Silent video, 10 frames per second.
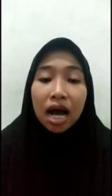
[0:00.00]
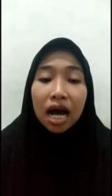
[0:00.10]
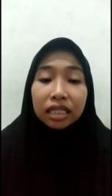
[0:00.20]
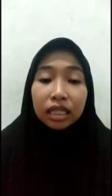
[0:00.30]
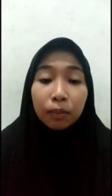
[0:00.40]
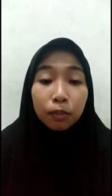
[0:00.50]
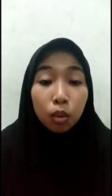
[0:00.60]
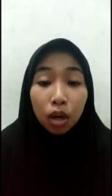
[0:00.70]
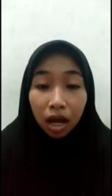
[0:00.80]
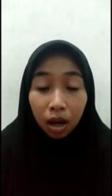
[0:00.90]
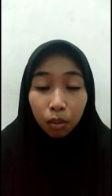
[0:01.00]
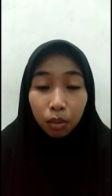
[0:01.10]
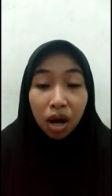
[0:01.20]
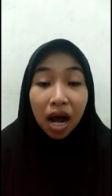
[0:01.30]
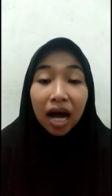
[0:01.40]
antar
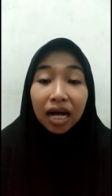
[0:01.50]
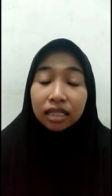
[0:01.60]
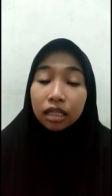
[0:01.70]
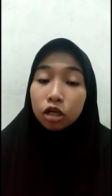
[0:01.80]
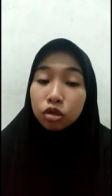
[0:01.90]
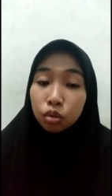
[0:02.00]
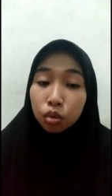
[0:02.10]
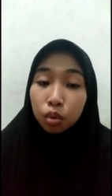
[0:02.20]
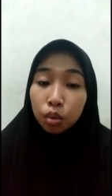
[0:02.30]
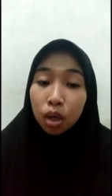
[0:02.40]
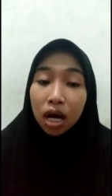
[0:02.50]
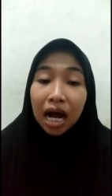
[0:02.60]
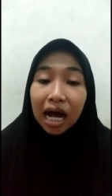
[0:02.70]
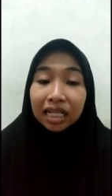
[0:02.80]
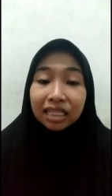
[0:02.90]
pulau, antar suku,
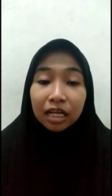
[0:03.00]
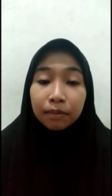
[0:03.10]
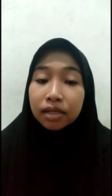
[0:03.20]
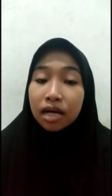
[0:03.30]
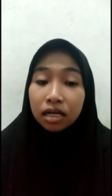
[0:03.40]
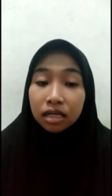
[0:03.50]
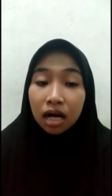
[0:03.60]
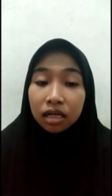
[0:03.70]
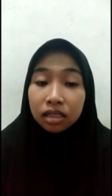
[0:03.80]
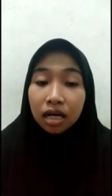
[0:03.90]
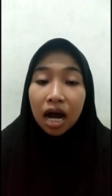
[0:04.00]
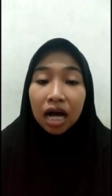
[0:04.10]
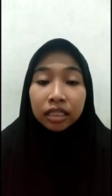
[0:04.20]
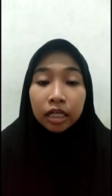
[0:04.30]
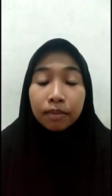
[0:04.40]
antar pedagang,
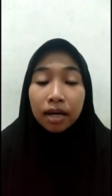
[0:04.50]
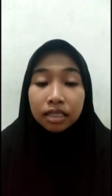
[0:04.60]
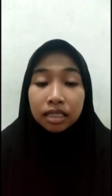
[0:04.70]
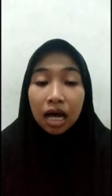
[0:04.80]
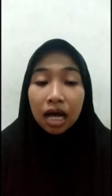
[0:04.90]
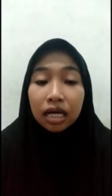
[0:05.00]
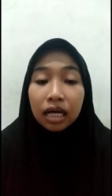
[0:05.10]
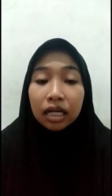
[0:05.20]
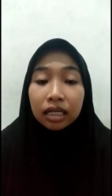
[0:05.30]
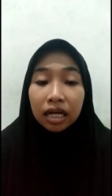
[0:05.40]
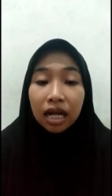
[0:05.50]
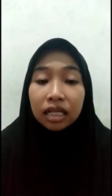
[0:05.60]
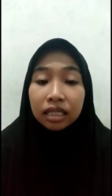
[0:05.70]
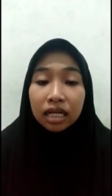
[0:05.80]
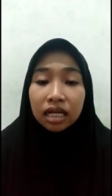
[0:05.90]
antar bangsa, dan
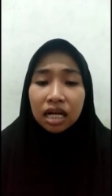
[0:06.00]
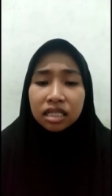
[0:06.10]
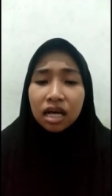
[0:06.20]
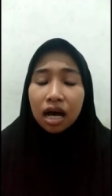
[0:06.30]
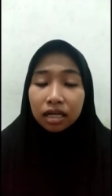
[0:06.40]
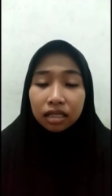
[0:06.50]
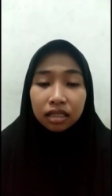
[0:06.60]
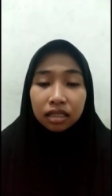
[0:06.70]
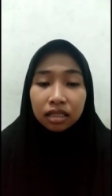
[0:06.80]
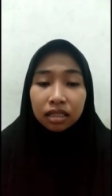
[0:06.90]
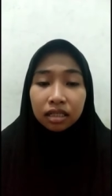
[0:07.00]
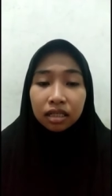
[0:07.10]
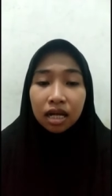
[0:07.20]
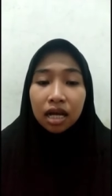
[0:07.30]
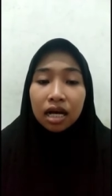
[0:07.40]
antar kerajaan.
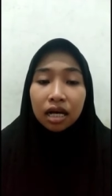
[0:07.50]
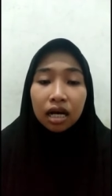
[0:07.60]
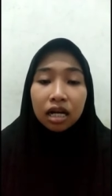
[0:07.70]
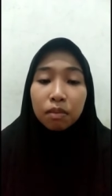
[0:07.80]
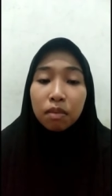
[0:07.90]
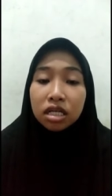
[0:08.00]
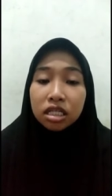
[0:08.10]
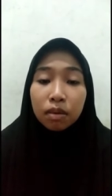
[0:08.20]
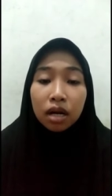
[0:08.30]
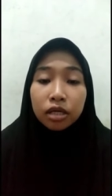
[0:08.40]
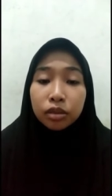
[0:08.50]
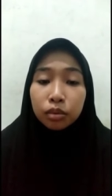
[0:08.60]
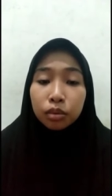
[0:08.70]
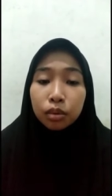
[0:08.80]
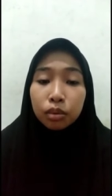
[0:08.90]
Karena bahasa
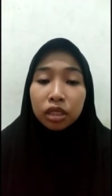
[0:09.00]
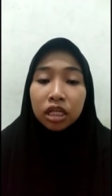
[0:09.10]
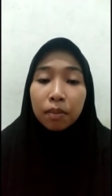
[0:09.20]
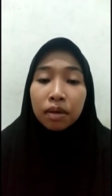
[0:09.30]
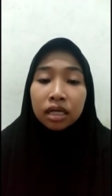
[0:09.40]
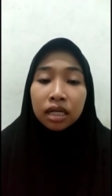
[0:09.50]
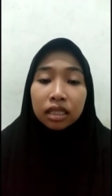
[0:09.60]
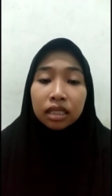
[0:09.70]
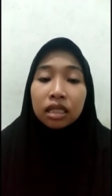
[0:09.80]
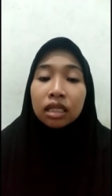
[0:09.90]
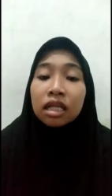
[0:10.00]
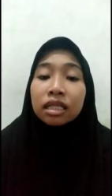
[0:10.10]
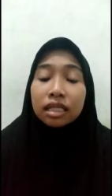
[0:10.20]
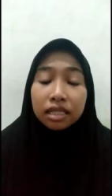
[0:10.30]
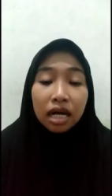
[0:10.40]
Melayu tidak mengenal,
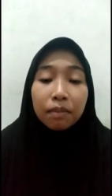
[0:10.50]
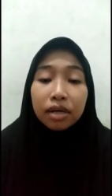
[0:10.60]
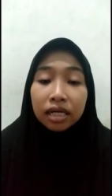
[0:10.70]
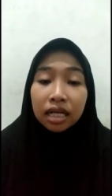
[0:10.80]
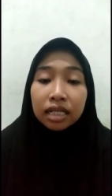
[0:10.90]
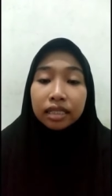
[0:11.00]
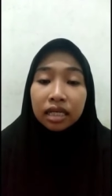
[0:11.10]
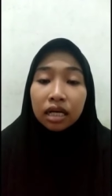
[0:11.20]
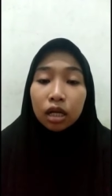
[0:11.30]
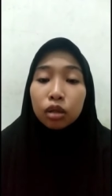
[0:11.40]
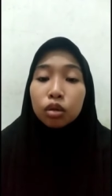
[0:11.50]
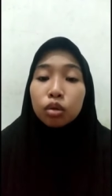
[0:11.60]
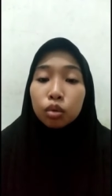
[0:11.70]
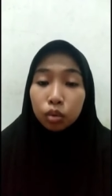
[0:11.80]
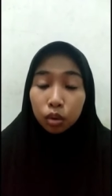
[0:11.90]
tidak mengenal tingkat
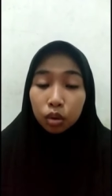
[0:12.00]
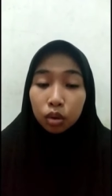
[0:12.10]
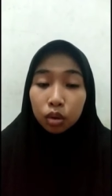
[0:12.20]
tutur.